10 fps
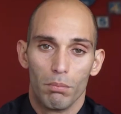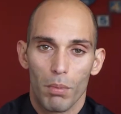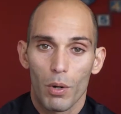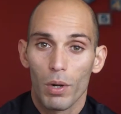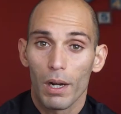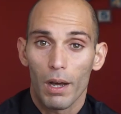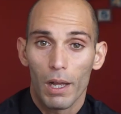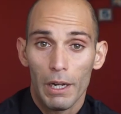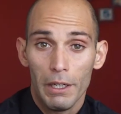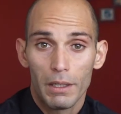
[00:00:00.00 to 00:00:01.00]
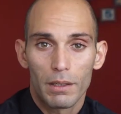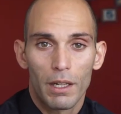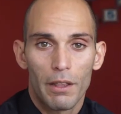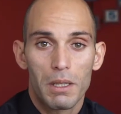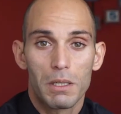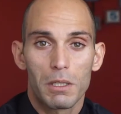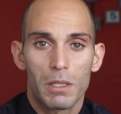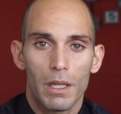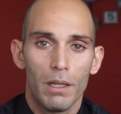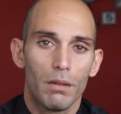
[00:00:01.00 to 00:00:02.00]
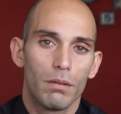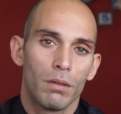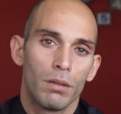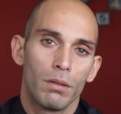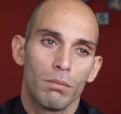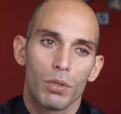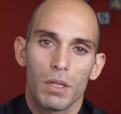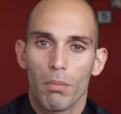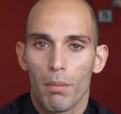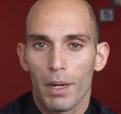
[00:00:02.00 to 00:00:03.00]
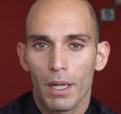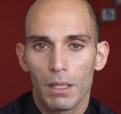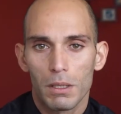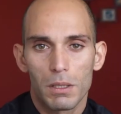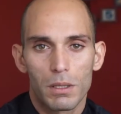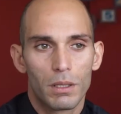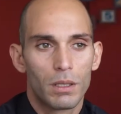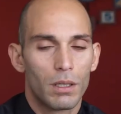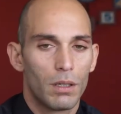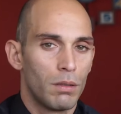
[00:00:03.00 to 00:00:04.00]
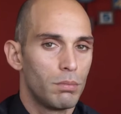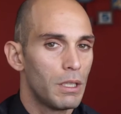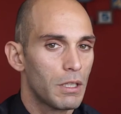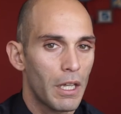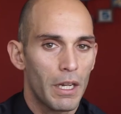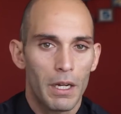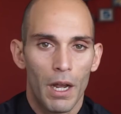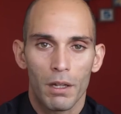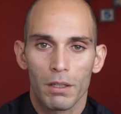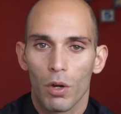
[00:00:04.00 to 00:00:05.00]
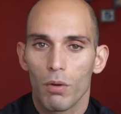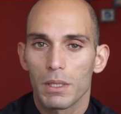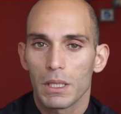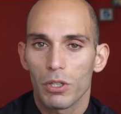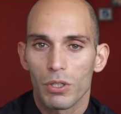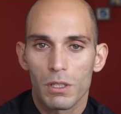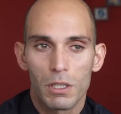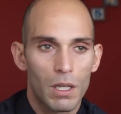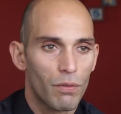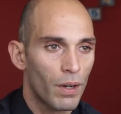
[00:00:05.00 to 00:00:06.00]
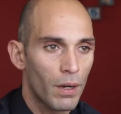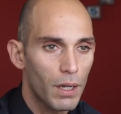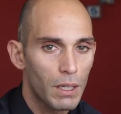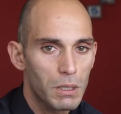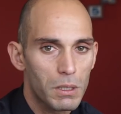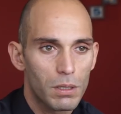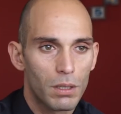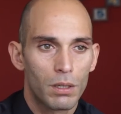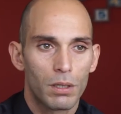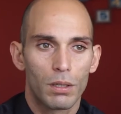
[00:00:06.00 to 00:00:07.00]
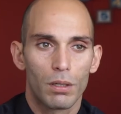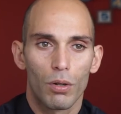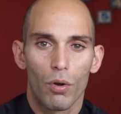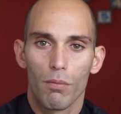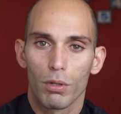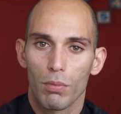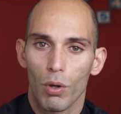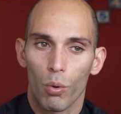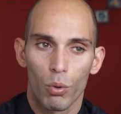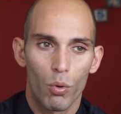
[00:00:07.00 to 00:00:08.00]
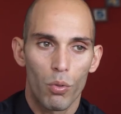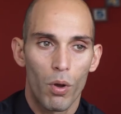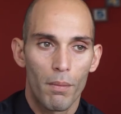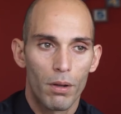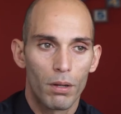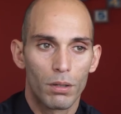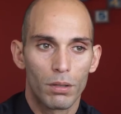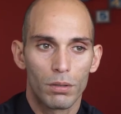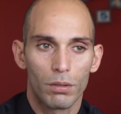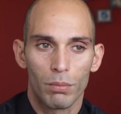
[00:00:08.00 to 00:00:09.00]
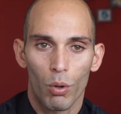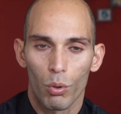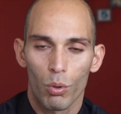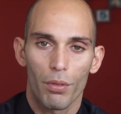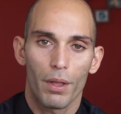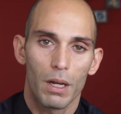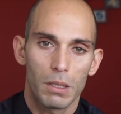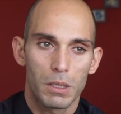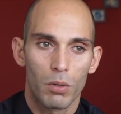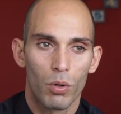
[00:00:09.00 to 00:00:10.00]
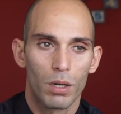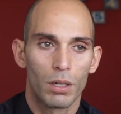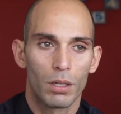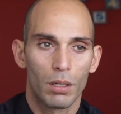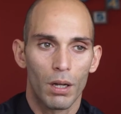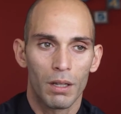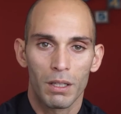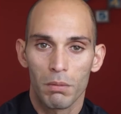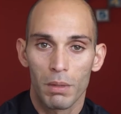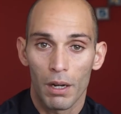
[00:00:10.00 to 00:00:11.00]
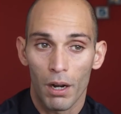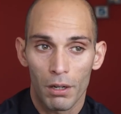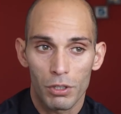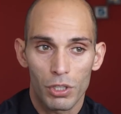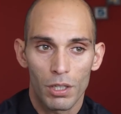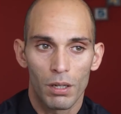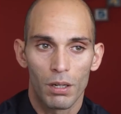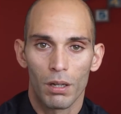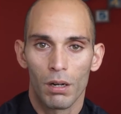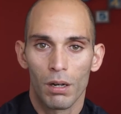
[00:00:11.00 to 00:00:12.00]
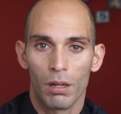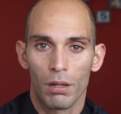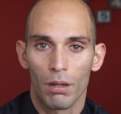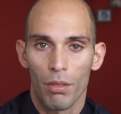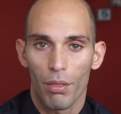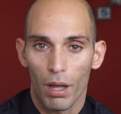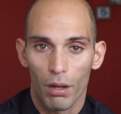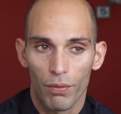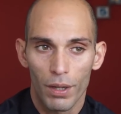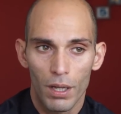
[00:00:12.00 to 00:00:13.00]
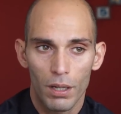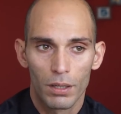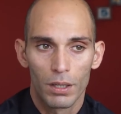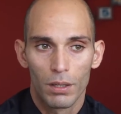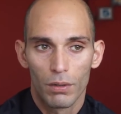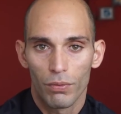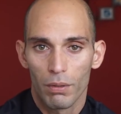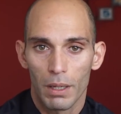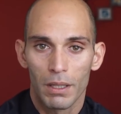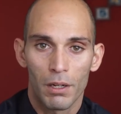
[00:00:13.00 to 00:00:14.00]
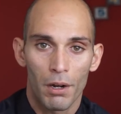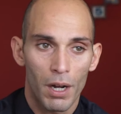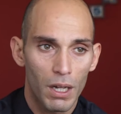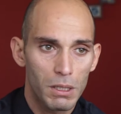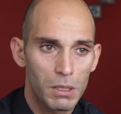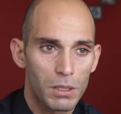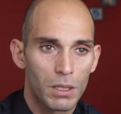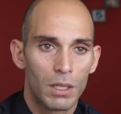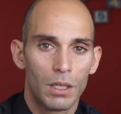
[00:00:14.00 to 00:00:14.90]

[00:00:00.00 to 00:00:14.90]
مروان القلعي 30 سنة آه، مصمم رقص آه، بديت كاريري عندي 15 سنة في الرقص قمت بعروض وما بعروض خاصة وعديد من الأنشطة الثقافية في ميدان الرقص